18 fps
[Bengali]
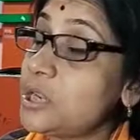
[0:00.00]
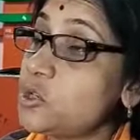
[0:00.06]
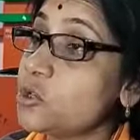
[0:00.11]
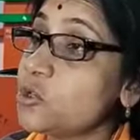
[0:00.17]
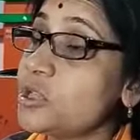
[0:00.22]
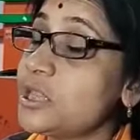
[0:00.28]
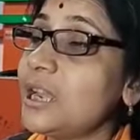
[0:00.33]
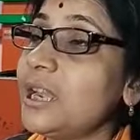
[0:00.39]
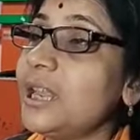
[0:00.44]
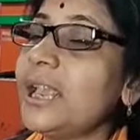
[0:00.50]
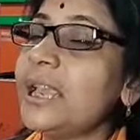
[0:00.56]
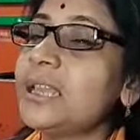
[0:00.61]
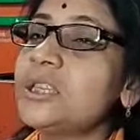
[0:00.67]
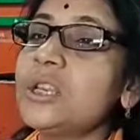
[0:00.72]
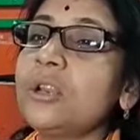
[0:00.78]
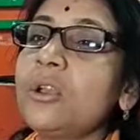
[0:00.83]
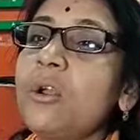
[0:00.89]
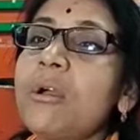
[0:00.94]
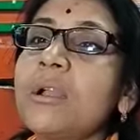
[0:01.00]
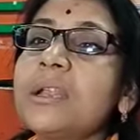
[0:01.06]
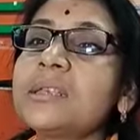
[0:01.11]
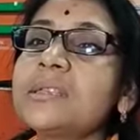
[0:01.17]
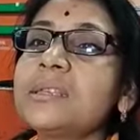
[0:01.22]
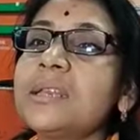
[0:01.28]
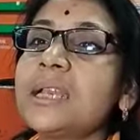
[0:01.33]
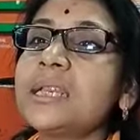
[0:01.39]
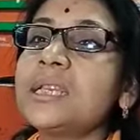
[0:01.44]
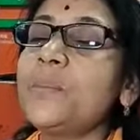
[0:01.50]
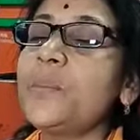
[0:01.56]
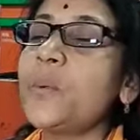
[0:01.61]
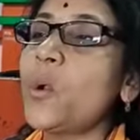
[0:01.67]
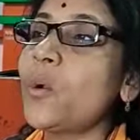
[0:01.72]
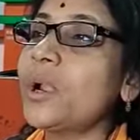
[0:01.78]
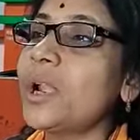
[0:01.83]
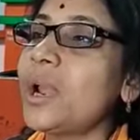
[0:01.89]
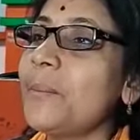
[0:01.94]
রাজস্থানে গেছেন কংগ্রেসের একটি
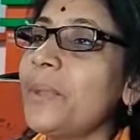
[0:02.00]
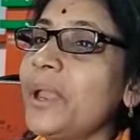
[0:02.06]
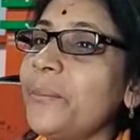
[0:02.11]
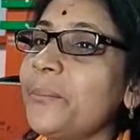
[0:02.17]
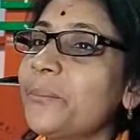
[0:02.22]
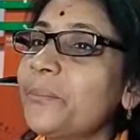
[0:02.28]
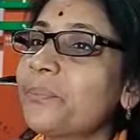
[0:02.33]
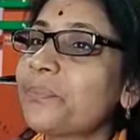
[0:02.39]
প্রোগ্রামে